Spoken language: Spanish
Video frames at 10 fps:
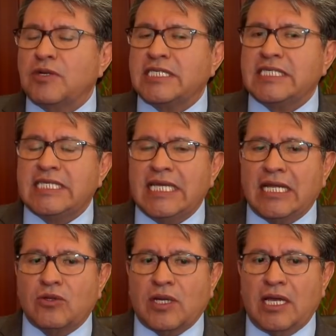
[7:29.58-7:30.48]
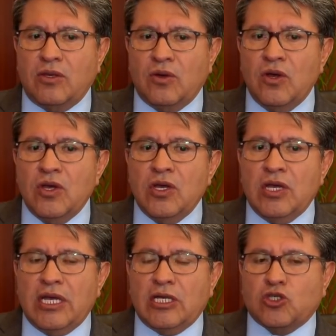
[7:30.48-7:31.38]
existía, Tocayo
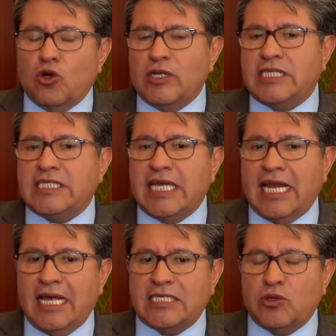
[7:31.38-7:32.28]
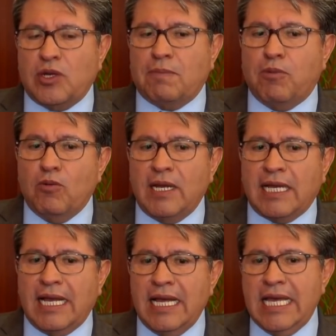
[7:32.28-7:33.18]
solo existía la de seguridad
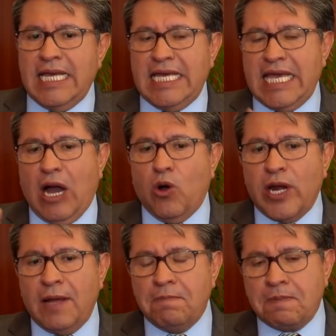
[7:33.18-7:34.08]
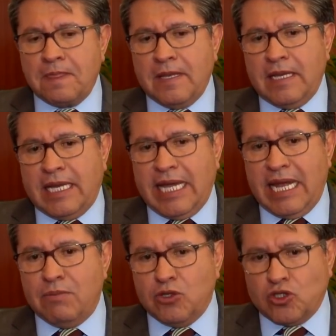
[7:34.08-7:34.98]
pública y ahora
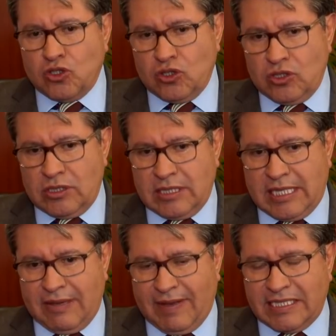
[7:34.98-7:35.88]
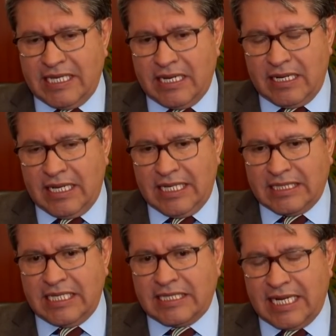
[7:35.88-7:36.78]
creemos que va a ser
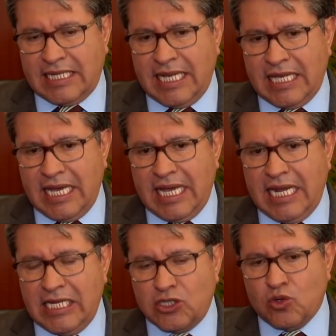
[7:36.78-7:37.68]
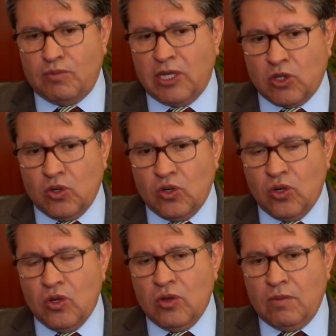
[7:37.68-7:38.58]
esta estrategia el instrumento
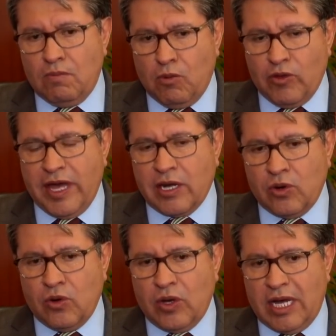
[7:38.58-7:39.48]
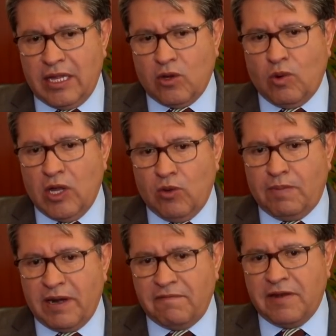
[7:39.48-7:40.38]
moderno, adecuado
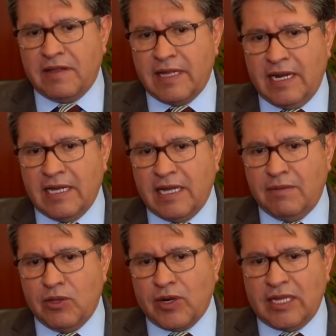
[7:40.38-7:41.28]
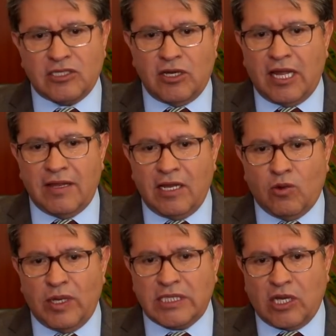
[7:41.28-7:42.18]
para enfrentar el crimen organizado y la
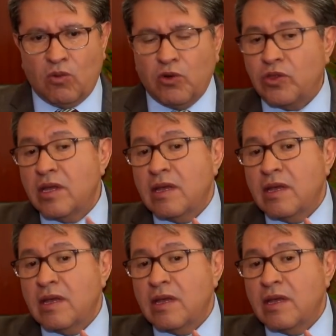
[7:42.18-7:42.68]
delincuencia común.